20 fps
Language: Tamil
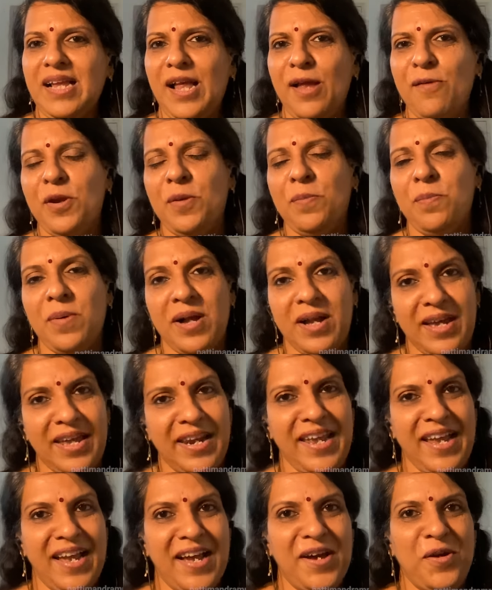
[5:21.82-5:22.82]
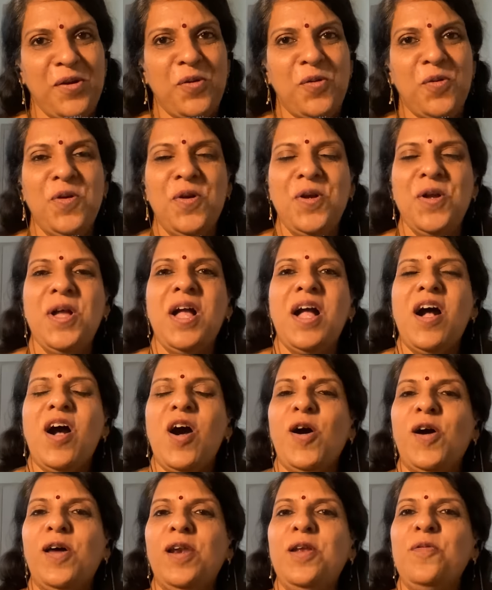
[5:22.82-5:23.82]
அவரை பார்க்குற யாருக்கும்
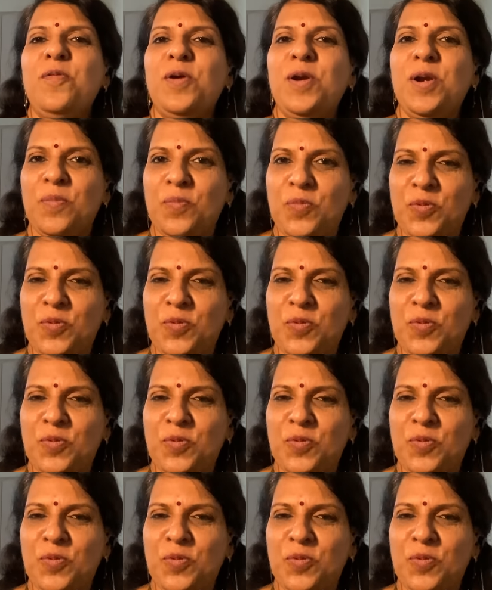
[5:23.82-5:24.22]
ஹாலிவுட்டில்